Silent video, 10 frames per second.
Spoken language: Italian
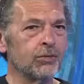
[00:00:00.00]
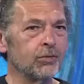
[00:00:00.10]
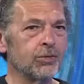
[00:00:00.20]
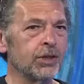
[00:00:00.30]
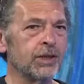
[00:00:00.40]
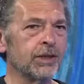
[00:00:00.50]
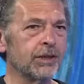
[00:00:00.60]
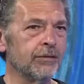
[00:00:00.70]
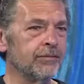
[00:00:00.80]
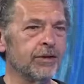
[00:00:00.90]
succede
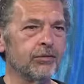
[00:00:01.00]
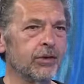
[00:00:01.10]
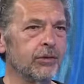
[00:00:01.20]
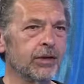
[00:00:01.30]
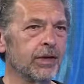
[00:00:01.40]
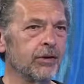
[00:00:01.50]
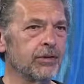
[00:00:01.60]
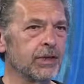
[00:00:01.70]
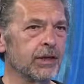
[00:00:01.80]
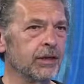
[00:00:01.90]
che, che, viene fuori qualche
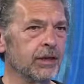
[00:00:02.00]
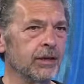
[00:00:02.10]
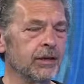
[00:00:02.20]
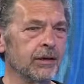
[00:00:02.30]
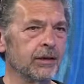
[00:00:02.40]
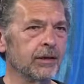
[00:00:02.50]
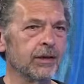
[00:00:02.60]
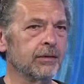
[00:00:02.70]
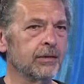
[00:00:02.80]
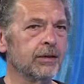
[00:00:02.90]
cosa
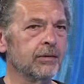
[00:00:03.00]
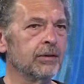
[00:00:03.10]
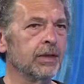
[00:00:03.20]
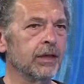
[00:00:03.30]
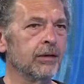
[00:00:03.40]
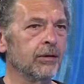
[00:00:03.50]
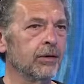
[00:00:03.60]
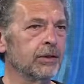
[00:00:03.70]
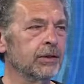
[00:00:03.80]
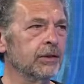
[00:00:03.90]
che, che non ti
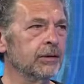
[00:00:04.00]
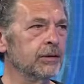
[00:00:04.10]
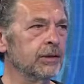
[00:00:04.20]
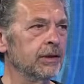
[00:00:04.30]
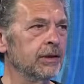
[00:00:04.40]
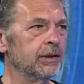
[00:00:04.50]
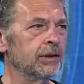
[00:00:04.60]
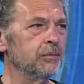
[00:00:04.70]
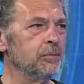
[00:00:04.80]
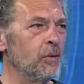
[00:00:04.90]
ricordi, eh,
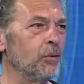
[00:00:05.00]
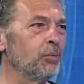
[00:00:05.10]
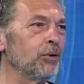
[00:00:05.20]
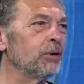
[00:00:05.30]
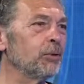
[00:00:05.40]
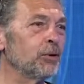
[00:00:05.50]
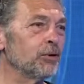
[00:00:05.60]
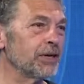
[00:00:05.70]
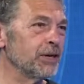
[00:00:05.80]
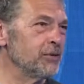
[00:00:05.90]
eh, oppure
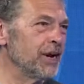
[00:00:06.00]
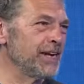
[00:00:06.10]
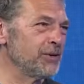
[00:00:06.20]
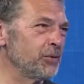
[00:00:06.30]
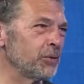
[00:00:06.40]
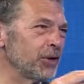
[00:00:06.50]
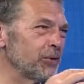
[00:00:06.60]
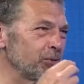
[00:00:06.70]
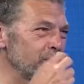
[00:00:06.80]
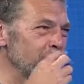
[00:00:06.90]
qualcosa che non hai in
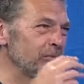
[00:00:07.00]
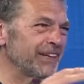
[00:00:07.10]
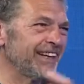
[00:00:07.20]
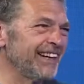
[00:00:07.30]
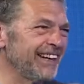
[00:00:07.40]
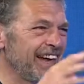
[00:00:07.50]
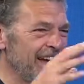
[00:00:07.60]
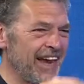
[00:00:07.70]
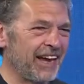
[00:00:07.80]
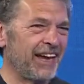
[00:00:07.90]
curriculum perché è